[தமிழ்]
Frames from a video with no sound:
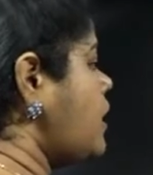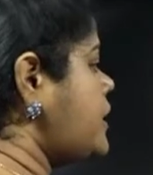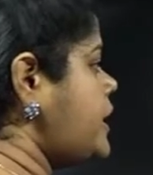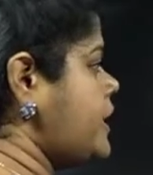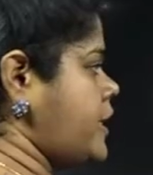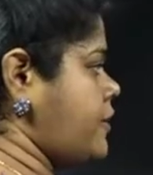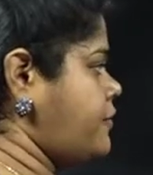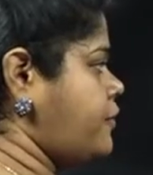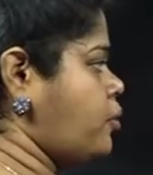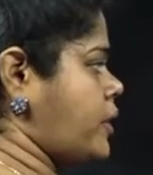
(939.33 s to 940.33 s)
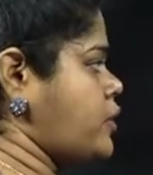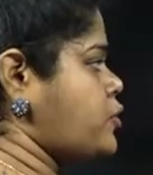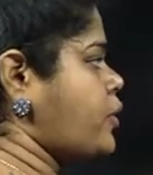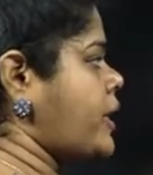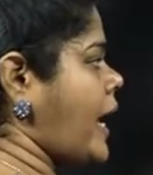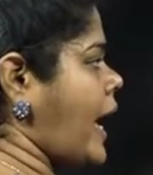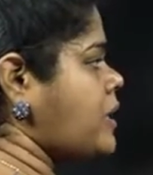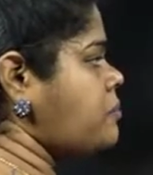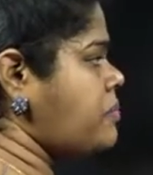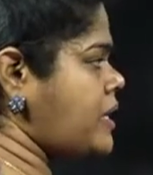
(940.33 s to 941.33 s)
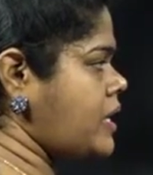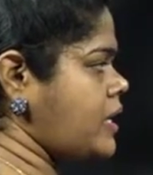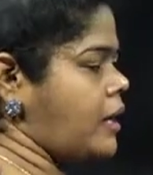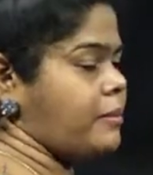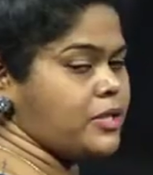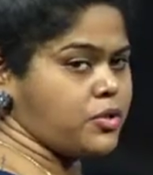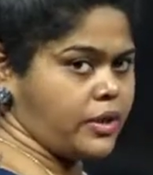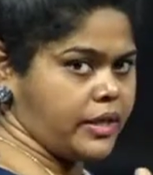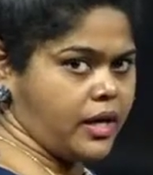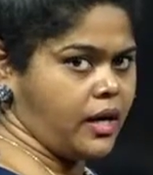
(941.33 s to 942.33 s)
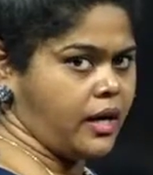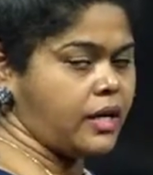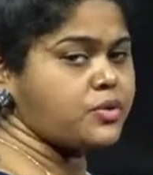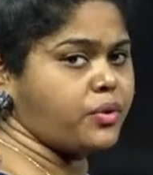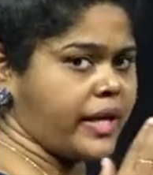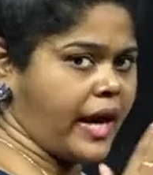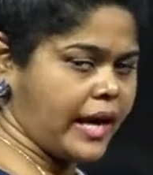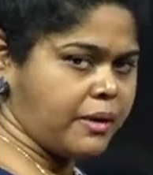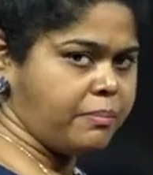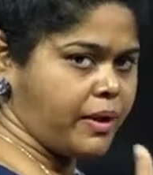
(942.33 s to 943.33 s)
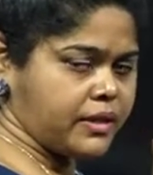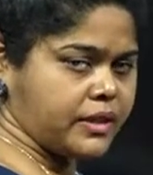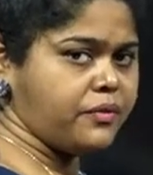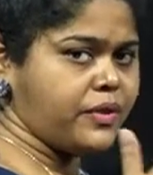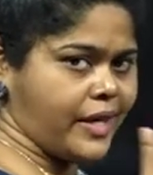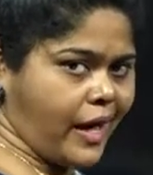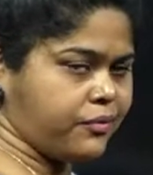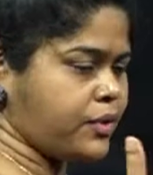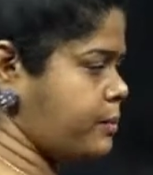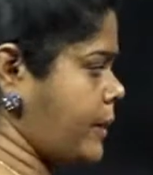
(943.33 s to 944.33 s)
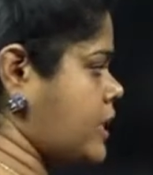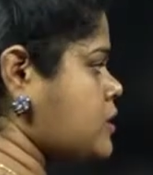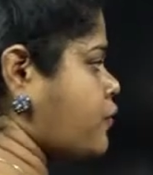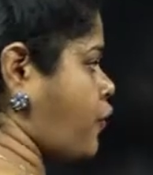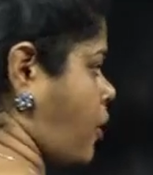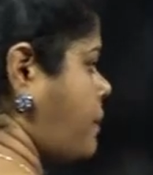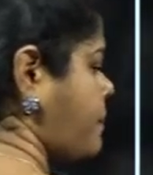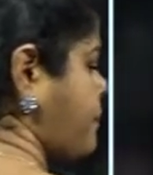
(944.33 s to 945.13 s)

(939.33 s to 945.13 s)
early enough. Okay, so can be அப்படின்னு சொல்லியிருக்காங்க ஸோ கேன் பக்கத்தில் வி ஹாவ் த பேஸ் ஃபார்ம்